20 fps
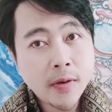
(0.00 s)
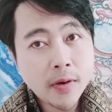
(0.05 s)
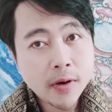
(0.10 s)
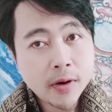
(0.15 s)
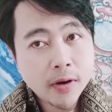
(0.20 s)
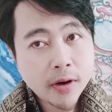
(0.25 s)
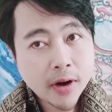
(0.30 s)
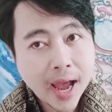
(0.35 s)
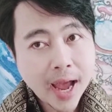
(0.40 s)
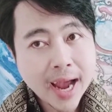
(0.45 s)
ก็
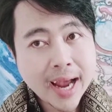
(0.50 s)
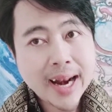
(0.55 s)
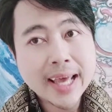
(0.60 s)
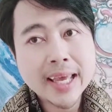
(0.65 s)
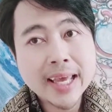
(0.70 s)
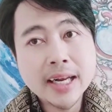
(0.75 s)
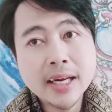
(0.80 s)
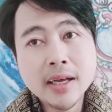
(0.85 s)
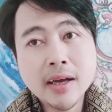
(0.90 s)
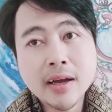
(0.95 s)
รักและ
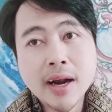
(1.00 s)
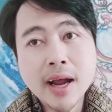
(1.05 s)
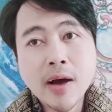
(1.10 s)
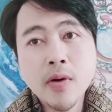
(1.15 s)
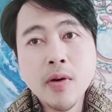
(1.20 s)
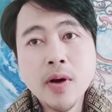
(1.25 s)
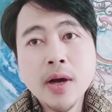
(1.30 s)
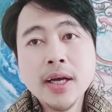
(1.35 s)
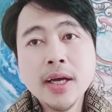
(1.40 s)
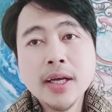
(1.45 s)
คิดถึงเรา
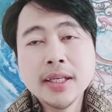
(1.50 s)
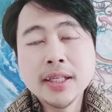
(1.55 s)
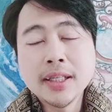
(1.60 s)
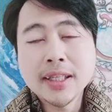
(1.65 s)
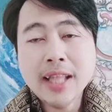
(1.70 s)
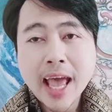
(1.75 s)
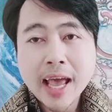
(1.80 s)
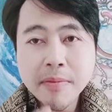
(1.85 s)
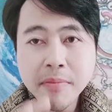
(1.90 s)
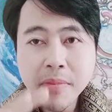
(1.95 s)

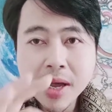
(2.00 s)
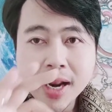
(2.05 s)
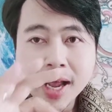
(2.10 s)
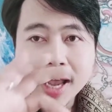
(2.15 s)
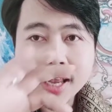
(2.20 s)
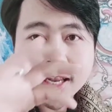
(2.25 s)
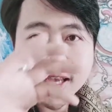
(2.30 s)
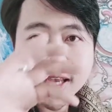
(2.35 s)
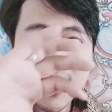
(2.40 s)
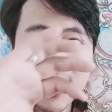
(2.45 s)
แต่เมื่อไหร่
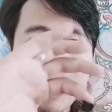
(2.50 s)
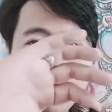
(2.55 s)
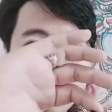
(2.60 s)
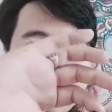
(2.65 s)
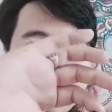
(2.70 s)
ที่ได้พบ